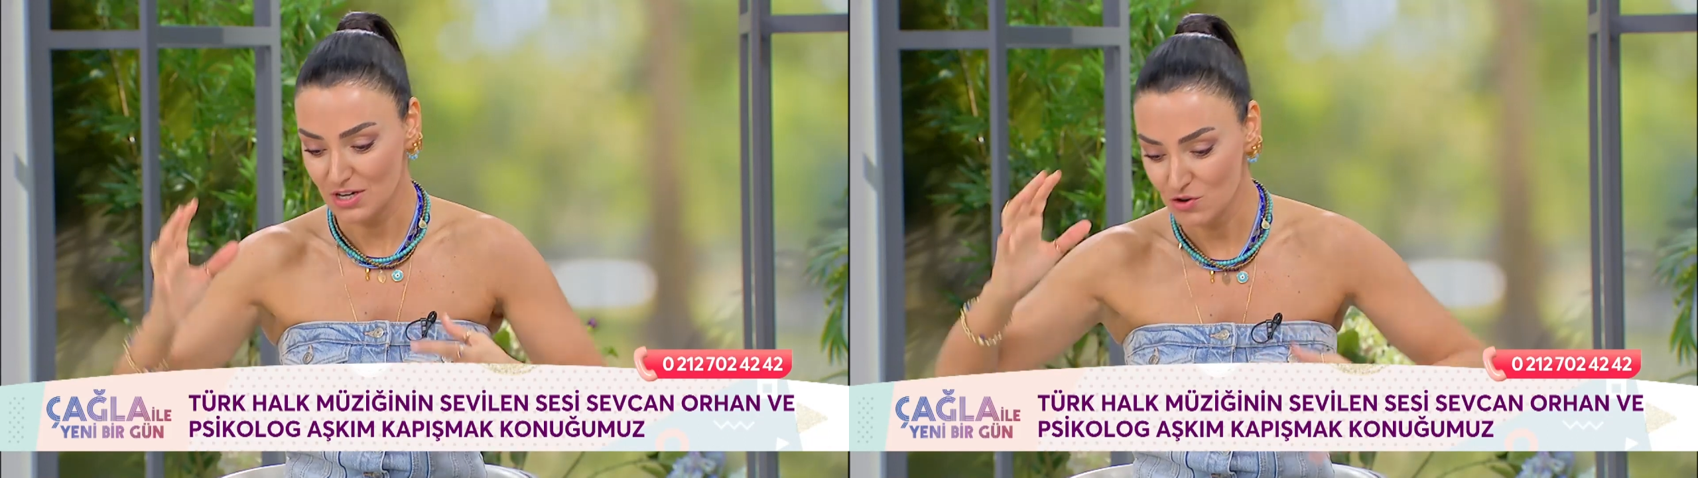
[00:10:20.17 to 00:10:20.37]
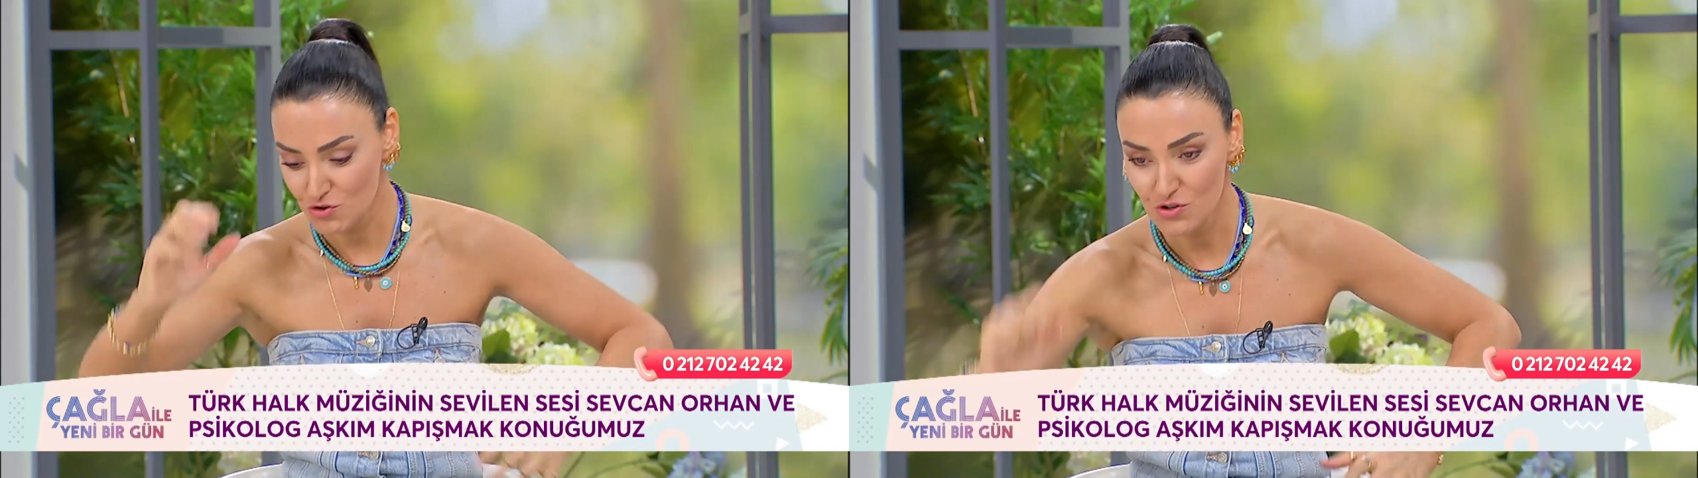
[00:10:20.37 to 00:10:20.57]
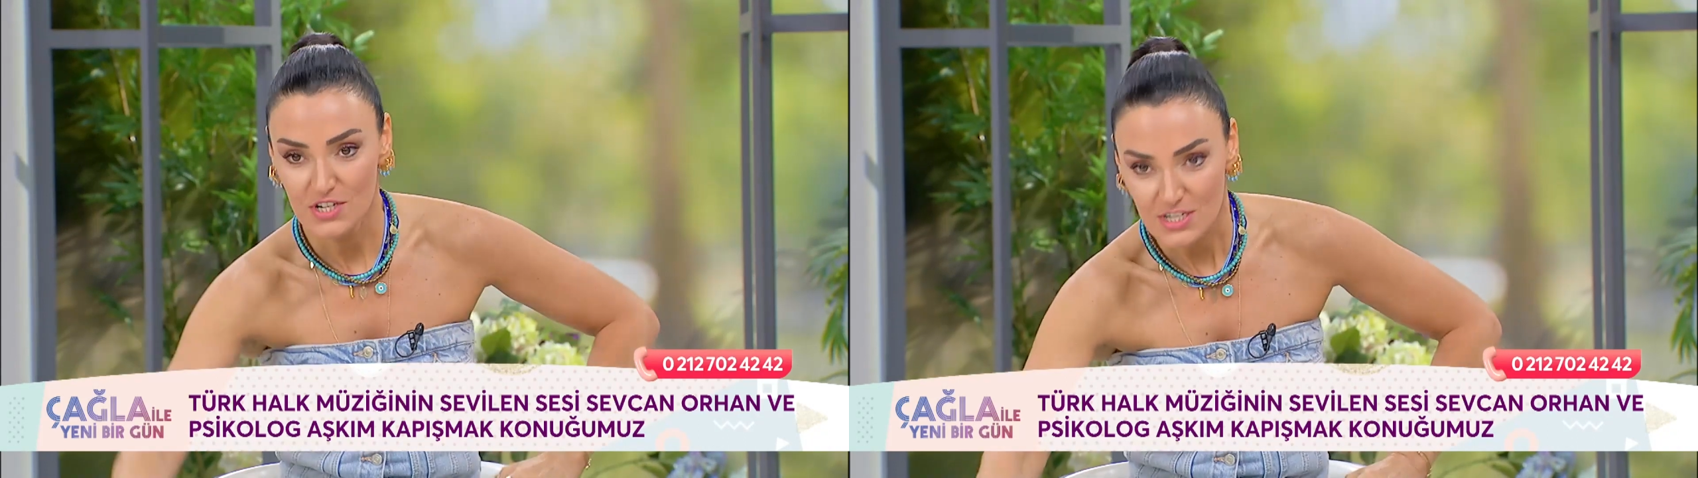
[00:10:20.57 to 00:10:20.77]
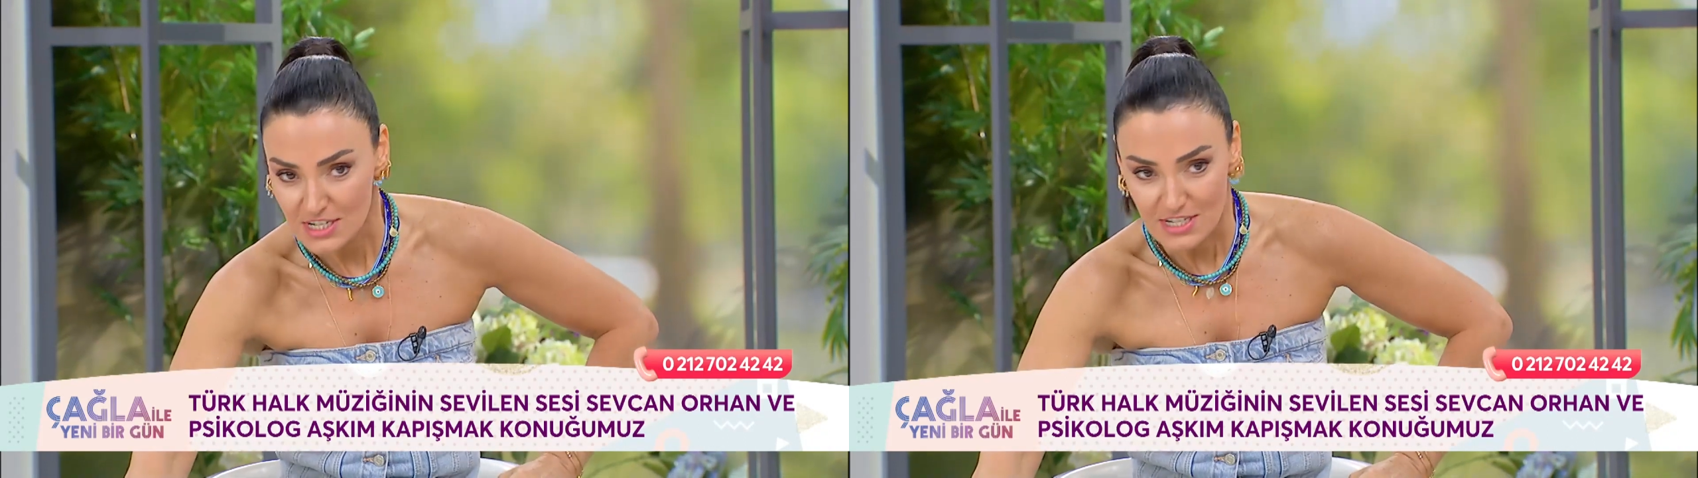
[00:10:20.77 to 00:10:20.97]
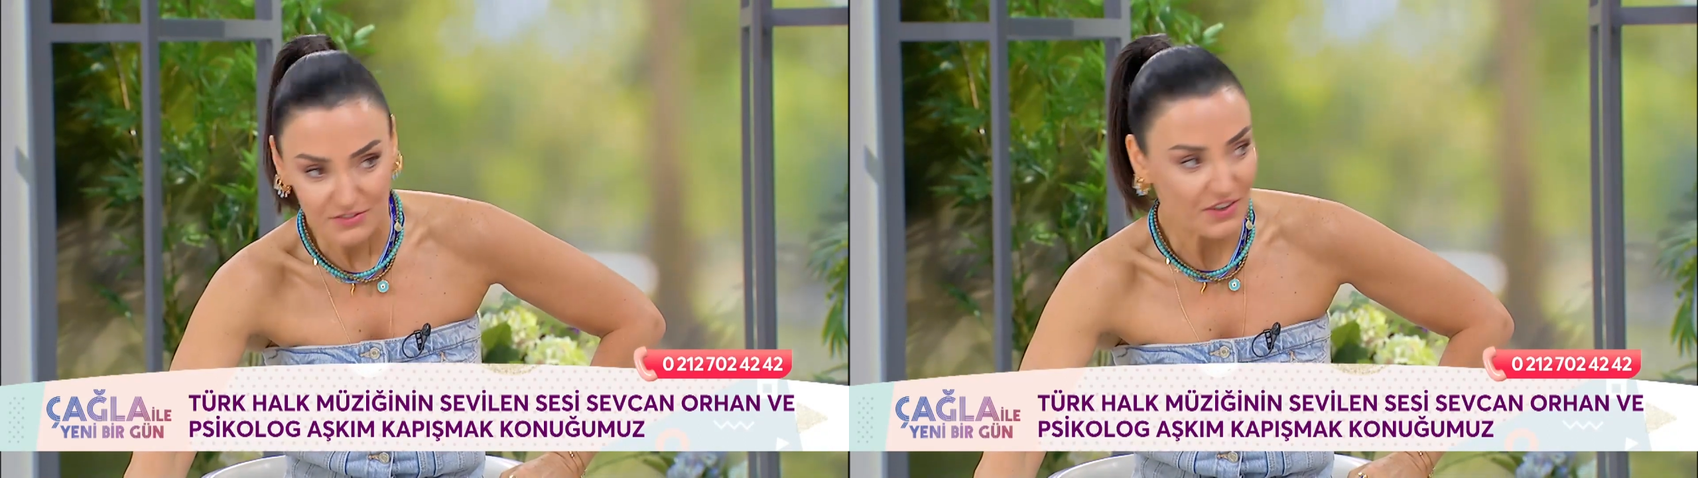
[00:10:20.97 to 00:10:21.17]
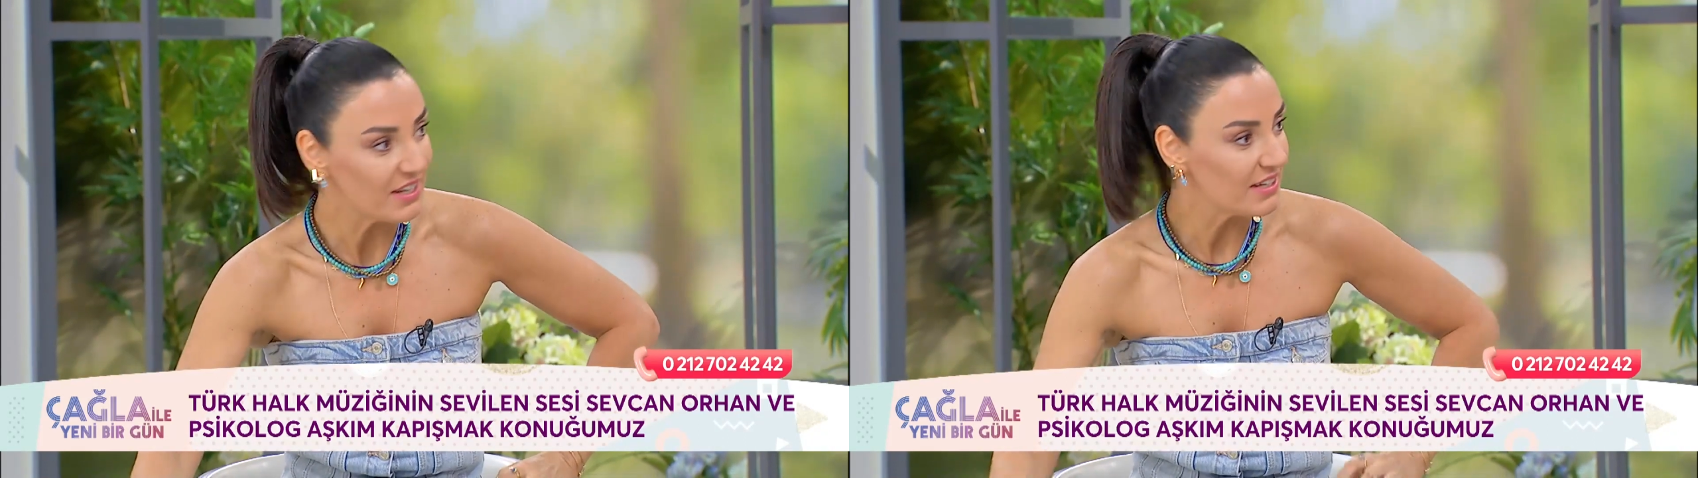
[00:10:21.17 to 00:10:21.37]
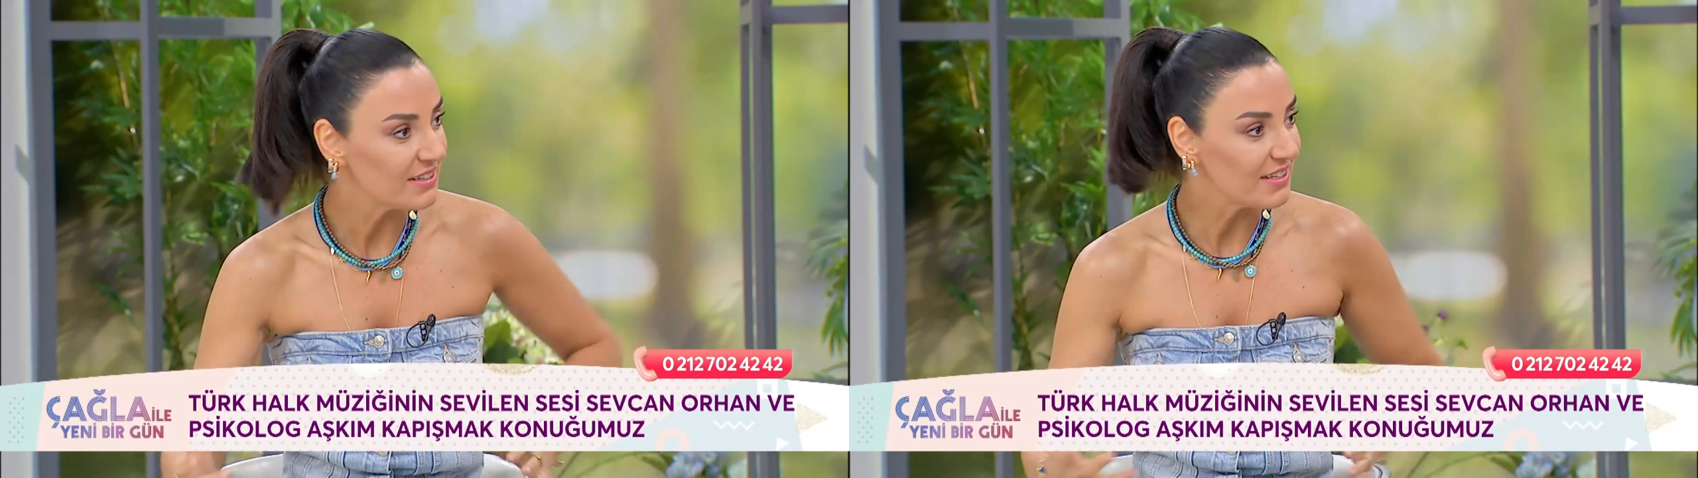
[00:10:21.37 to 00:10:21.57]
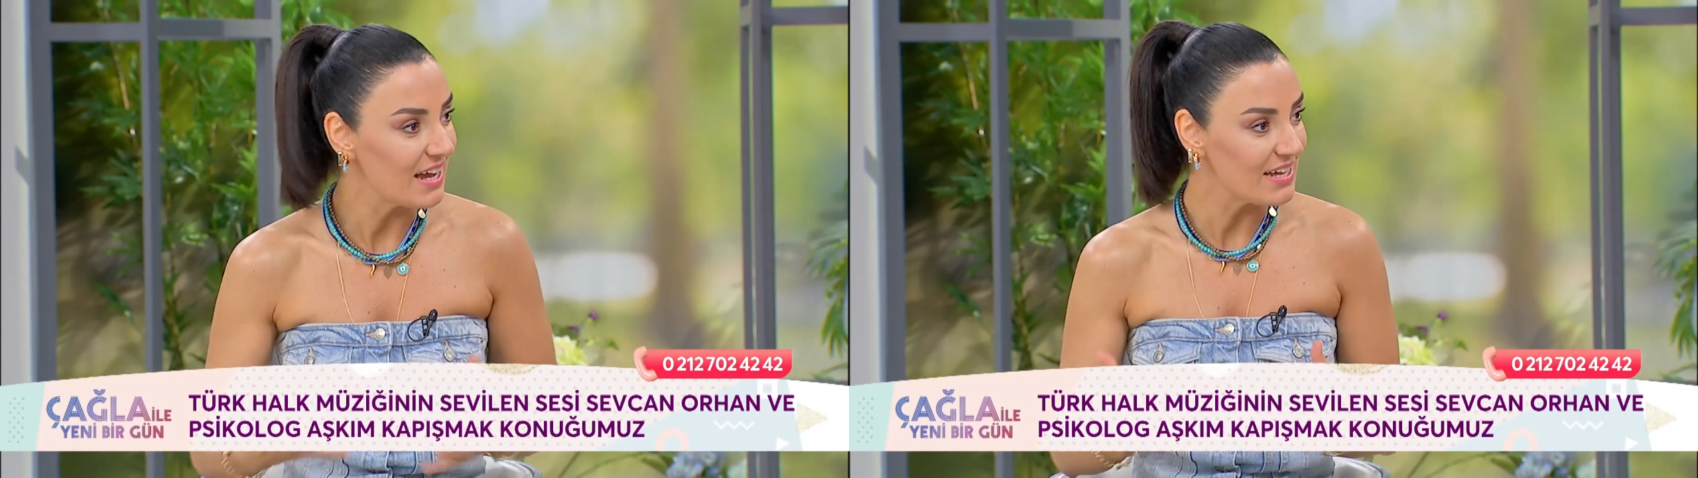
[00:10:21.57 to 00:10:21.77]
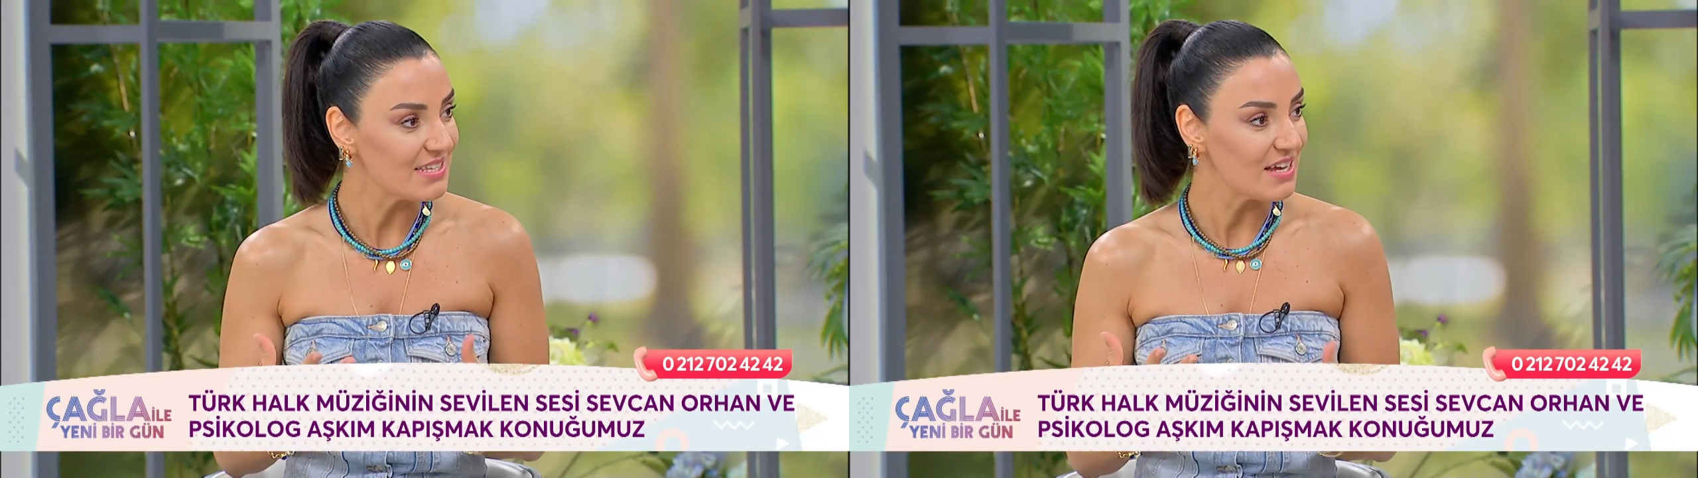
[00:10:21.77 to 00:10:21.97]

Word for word: Hani şu falan diyen